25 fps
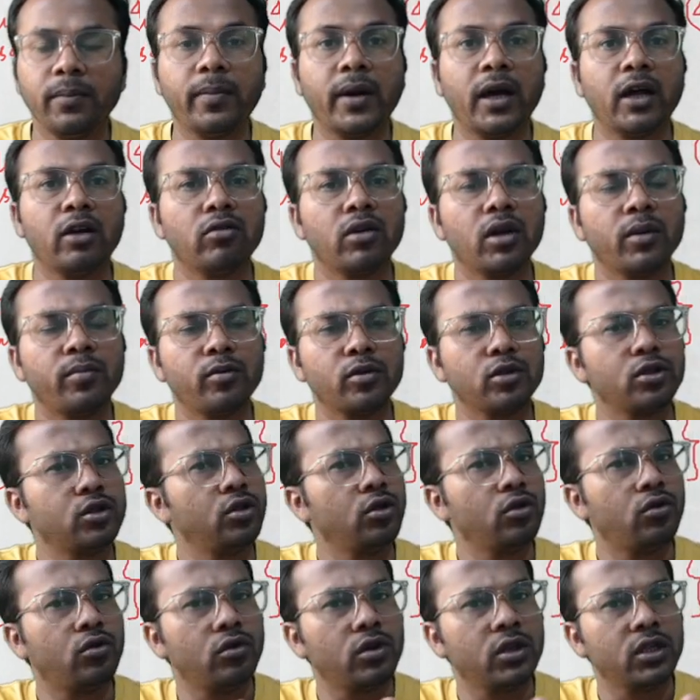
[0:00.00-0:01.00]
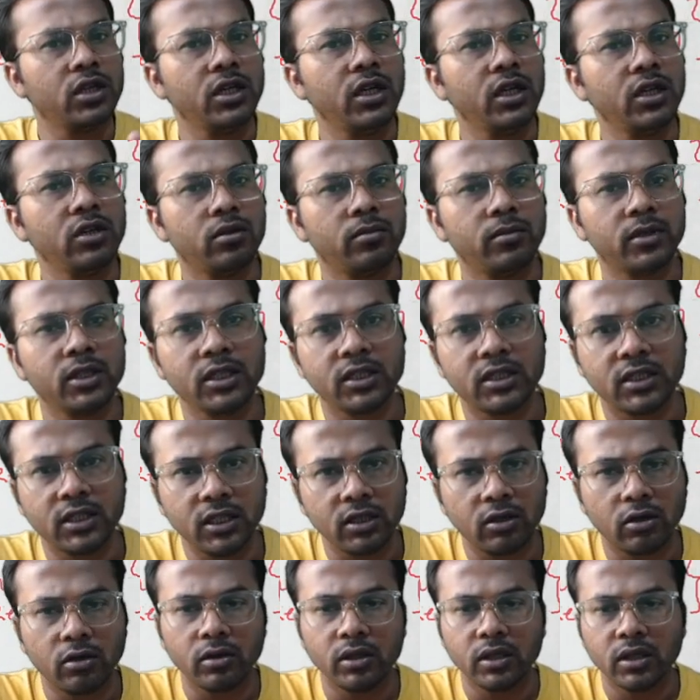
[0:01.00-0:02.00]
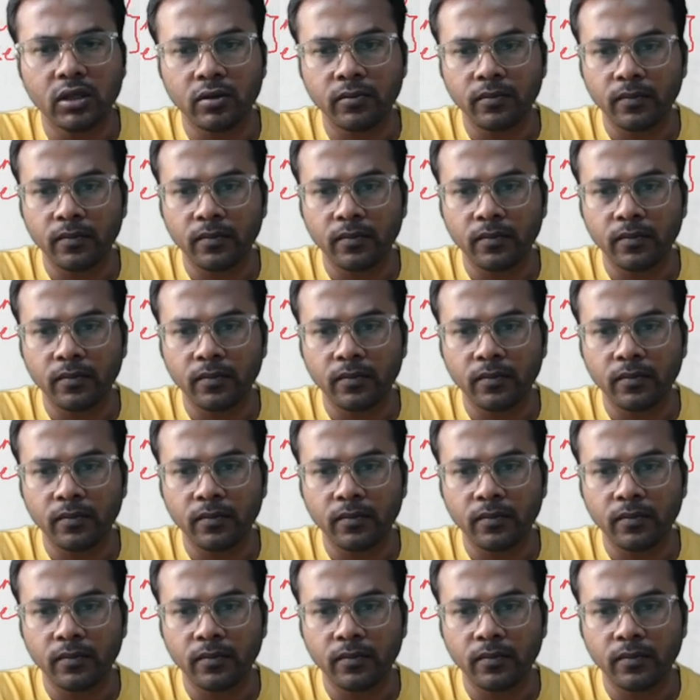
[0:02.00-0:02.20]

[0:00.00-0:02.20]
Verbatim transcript: বারোটা প্রশ্ন করে দিলেই তোমাদের ঠিক হয়ে